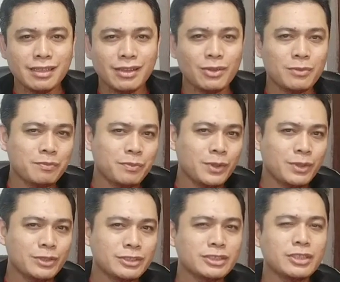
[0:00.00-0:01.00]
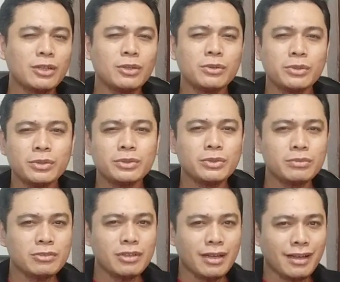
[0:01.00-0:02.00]
kelompok seluruh
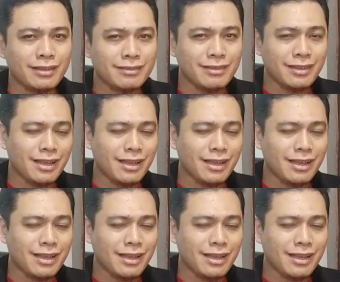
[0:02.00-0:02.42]
tumbuhan